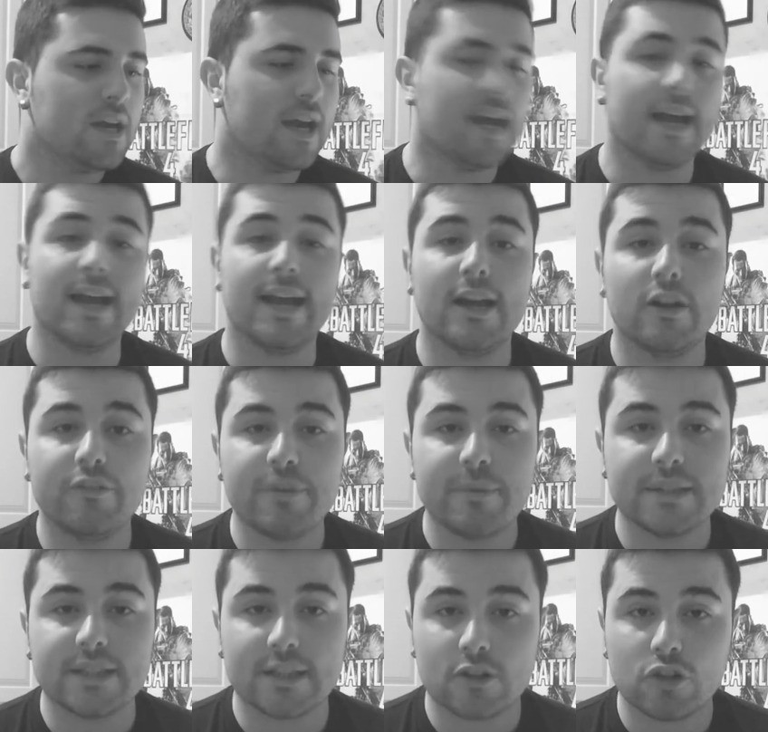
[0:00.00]
Eh,
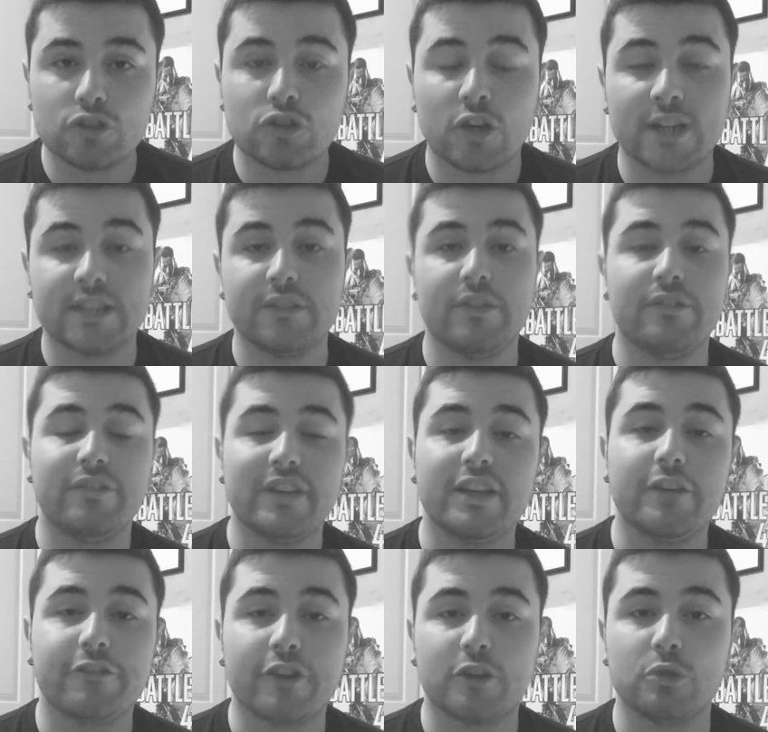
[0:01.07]
ovviamente controllatevi
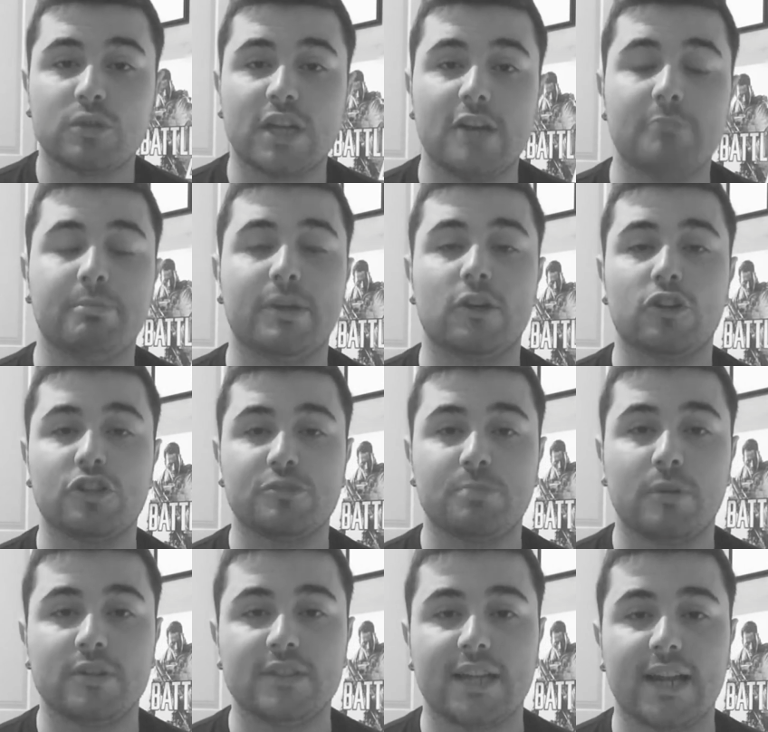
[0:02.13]
vecchi fuck time per non
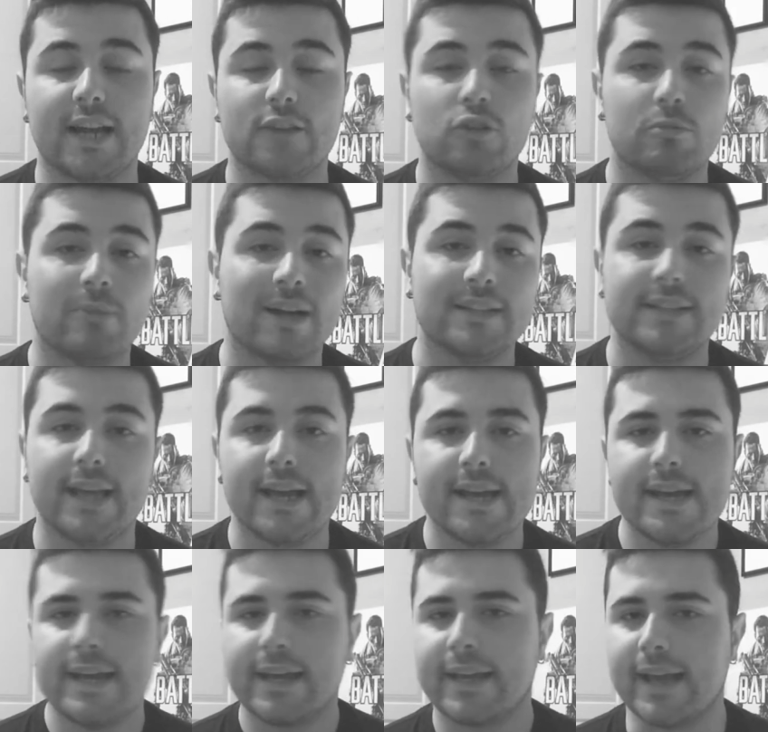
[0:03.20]
rispondere a domande
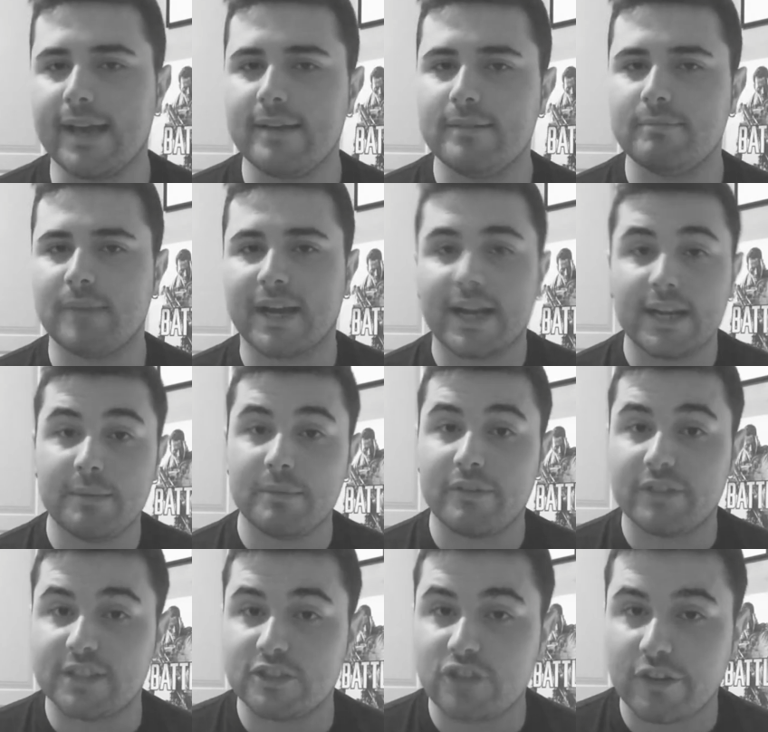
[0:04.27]
che magari mi
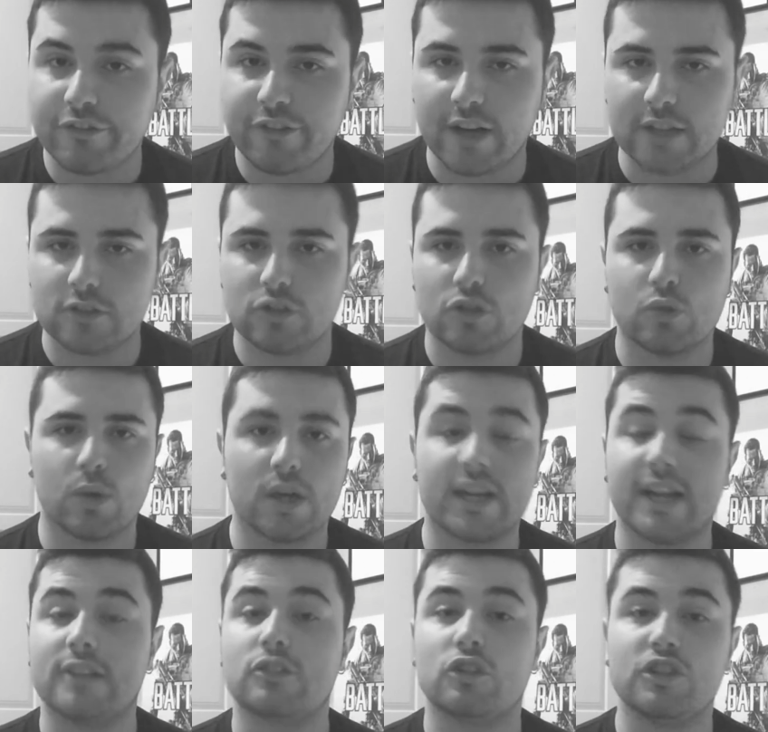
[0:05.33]
avete già fatto,
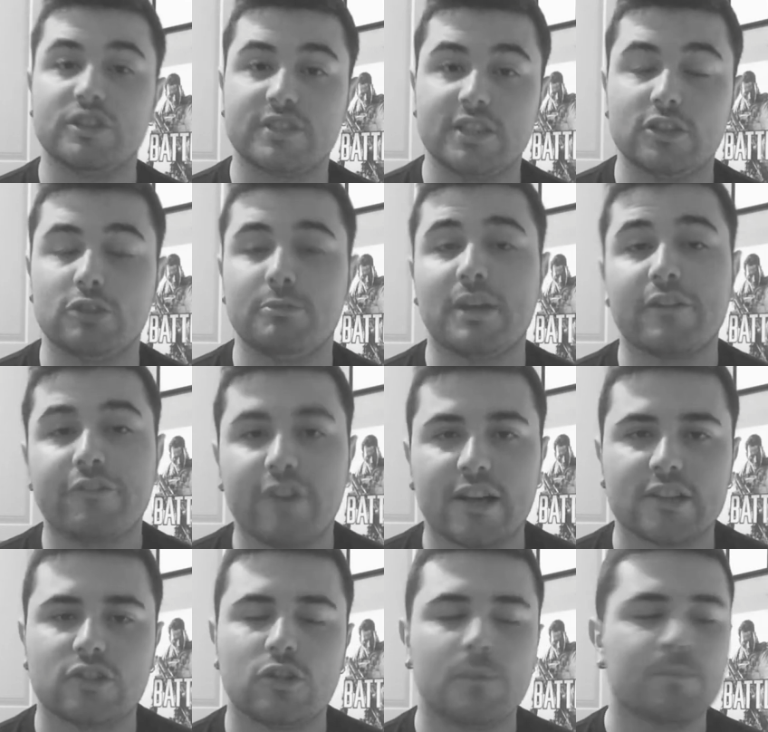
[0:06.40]
qualche altro iscritto mi ha
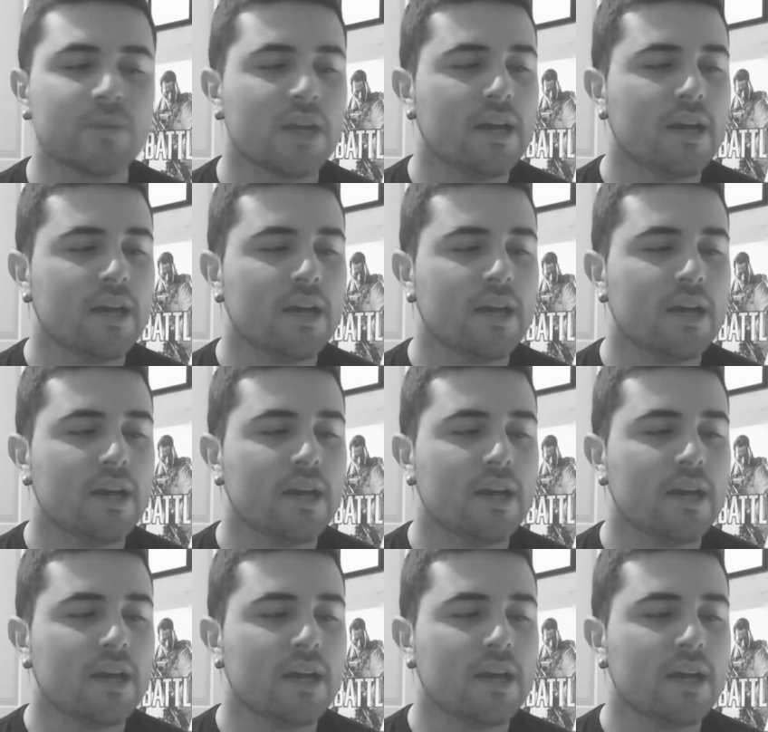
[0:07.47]
fatto.